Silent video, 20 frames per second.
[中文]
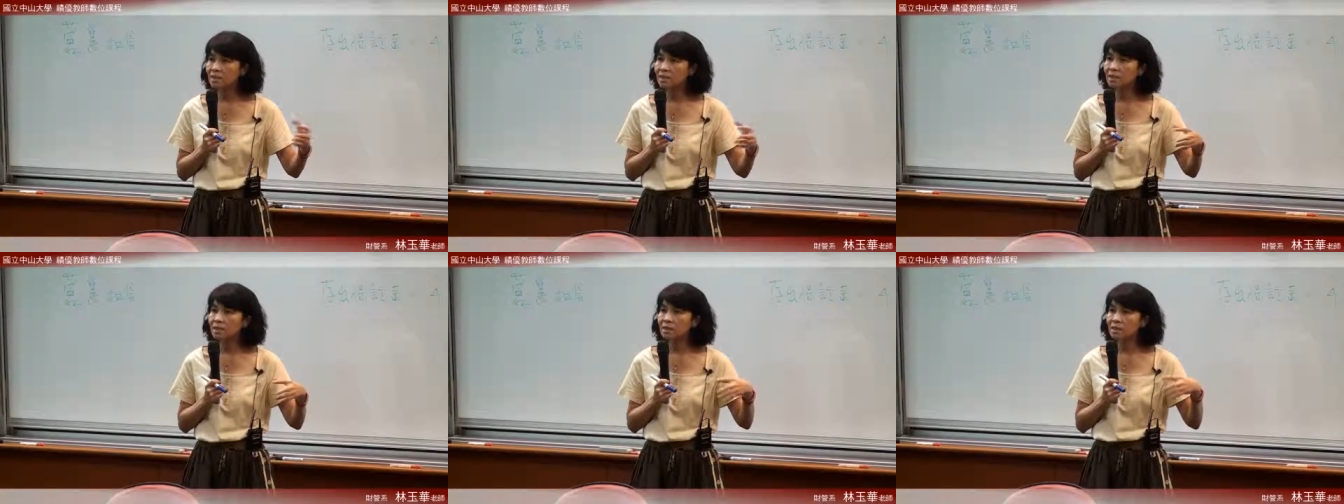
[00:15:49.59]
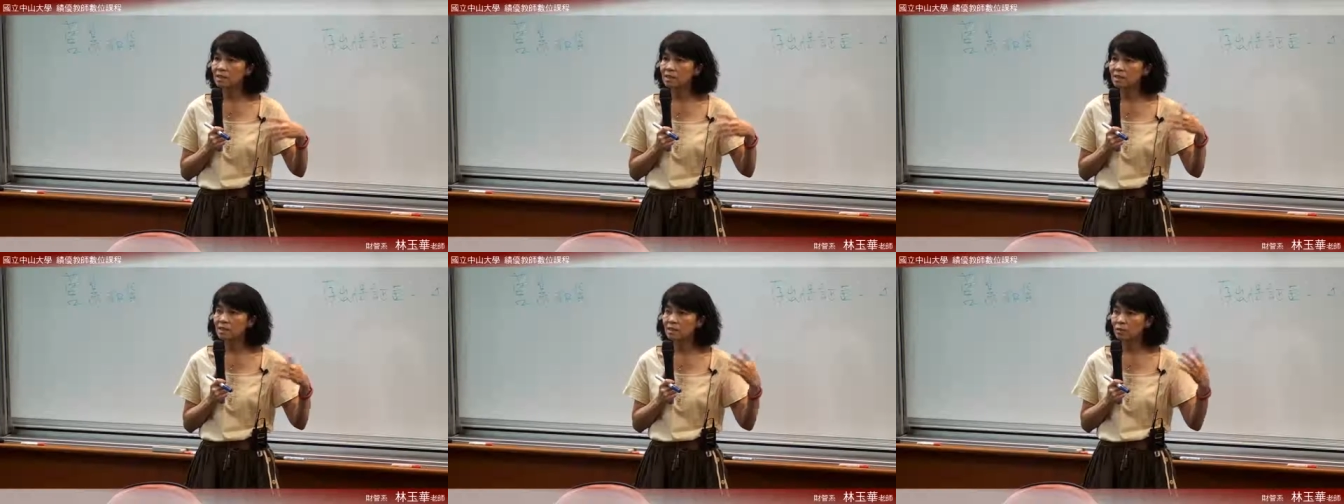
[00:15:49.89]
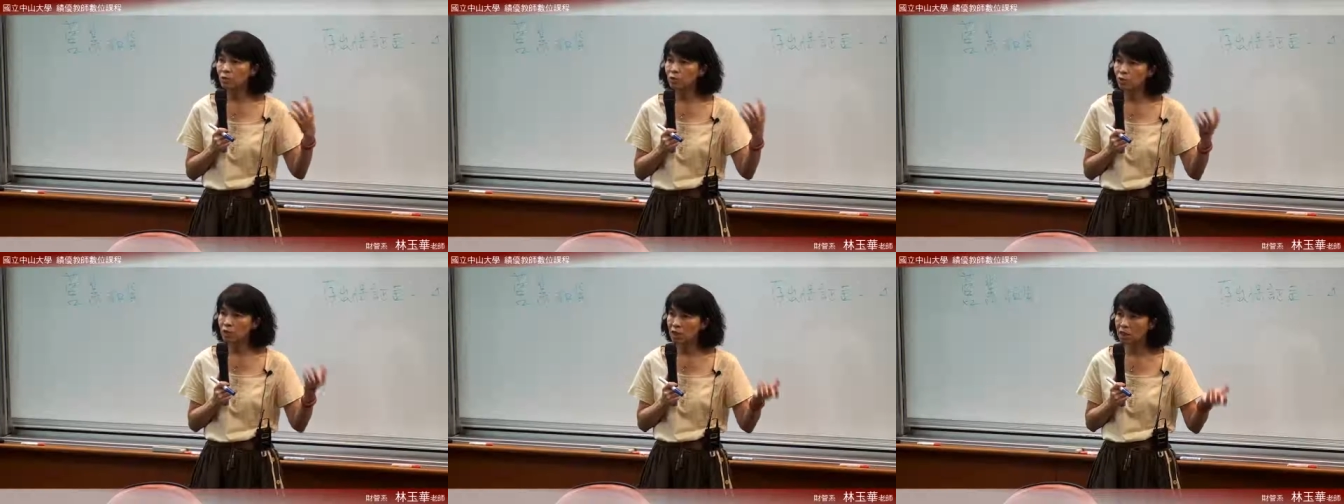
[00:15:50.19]
这个孳息
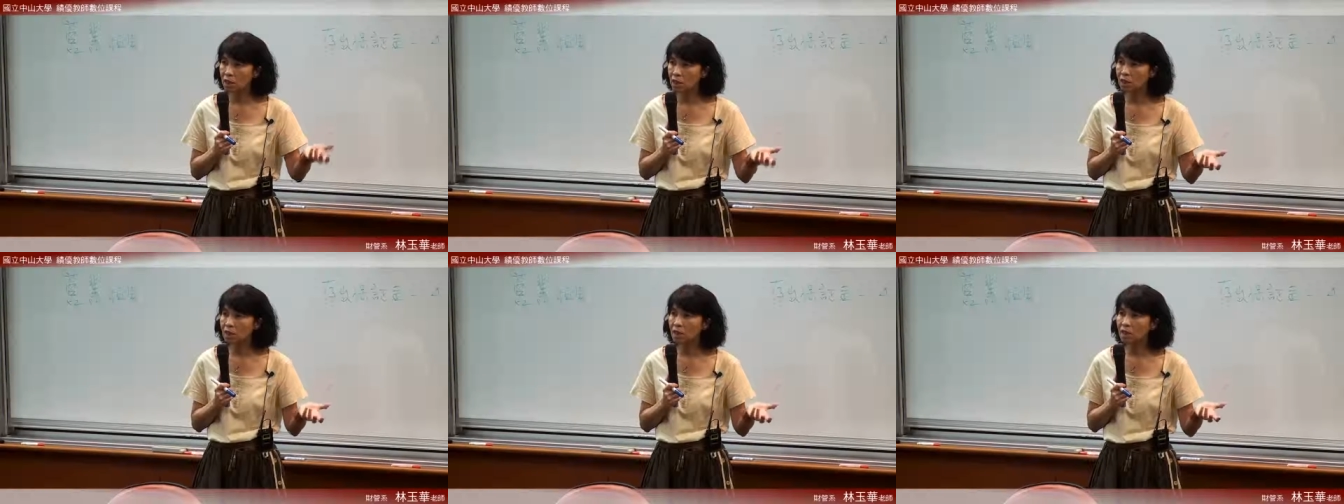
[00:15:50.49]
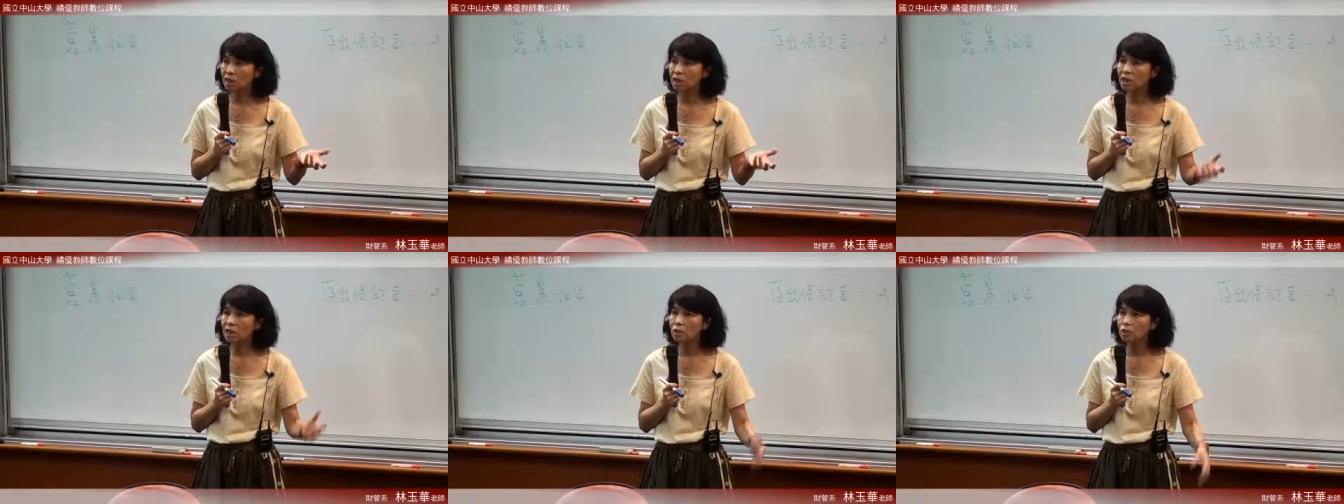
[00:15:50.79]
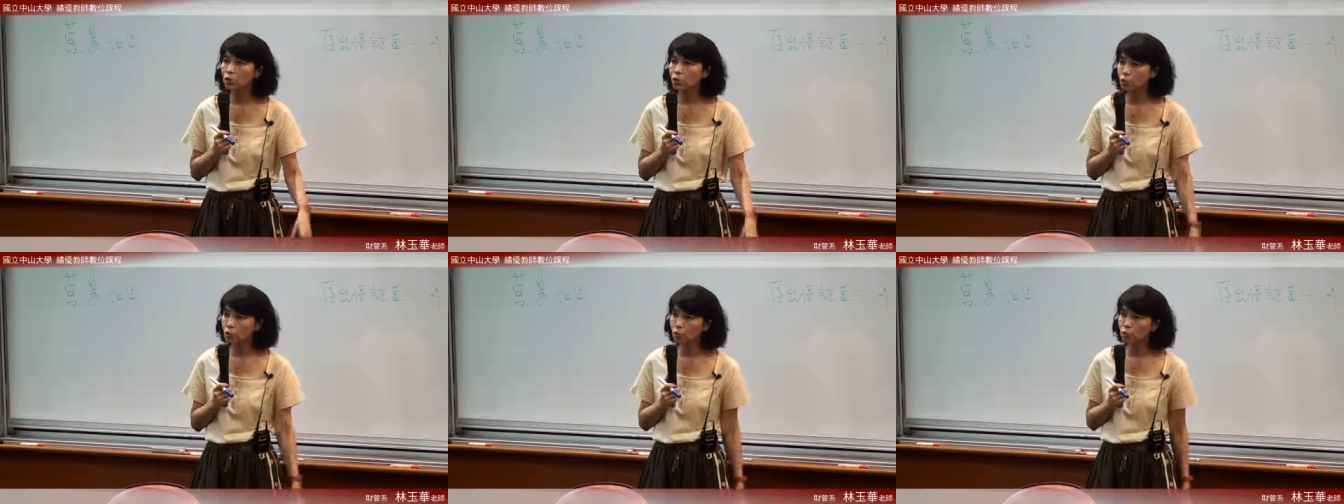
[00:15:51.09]
就是抵你的
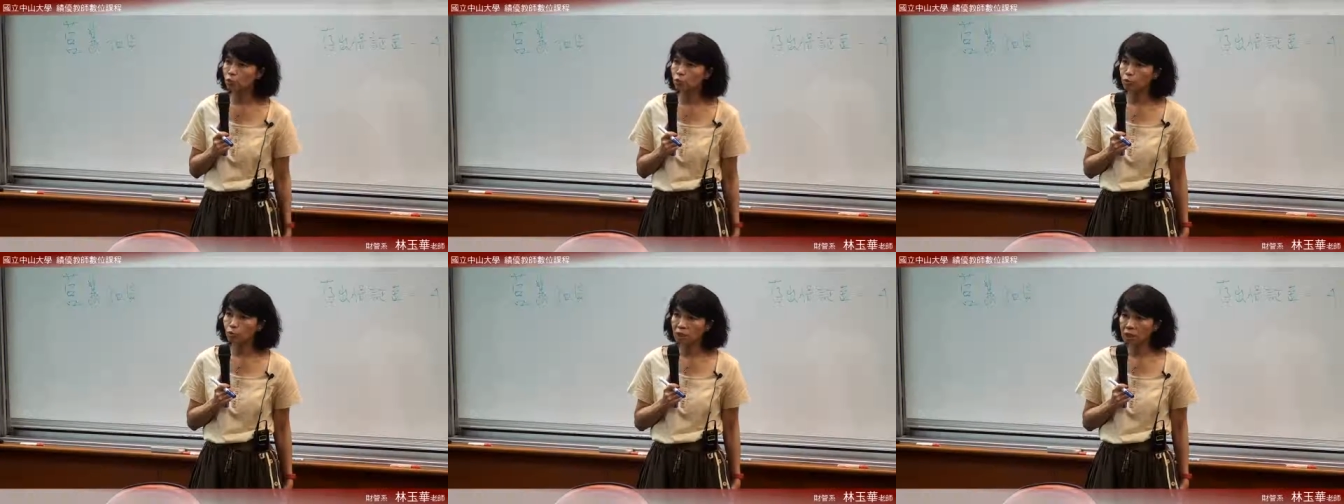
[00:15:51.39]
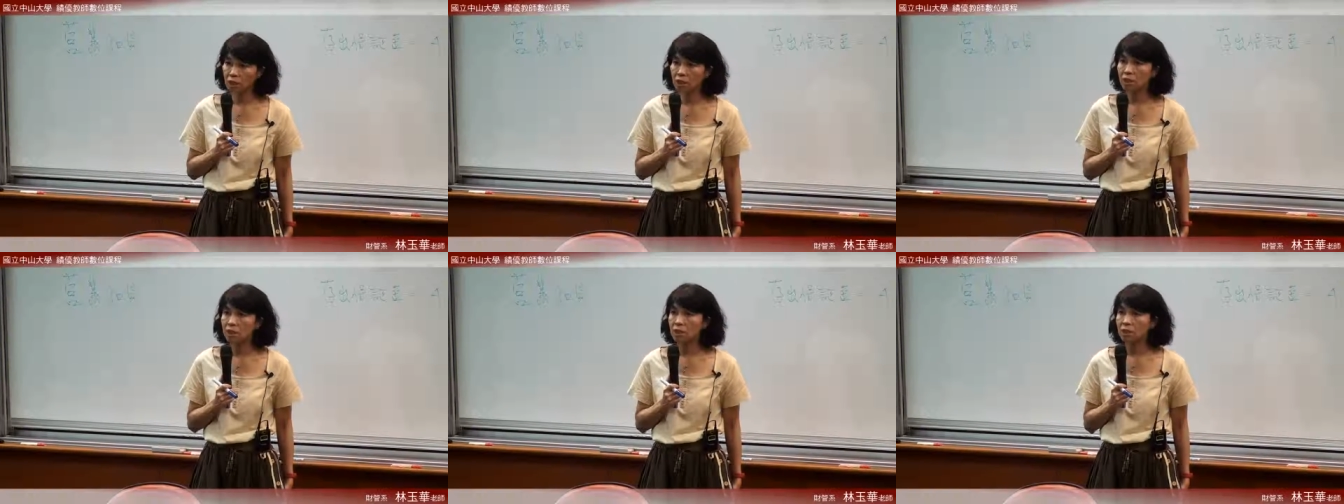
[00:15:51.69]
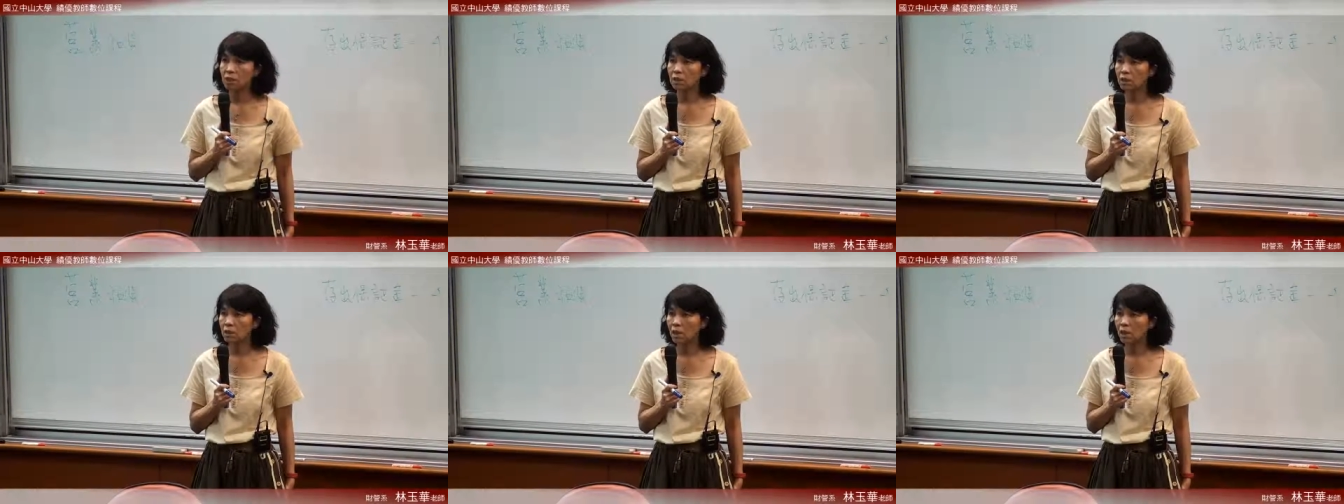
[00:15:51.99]
租金。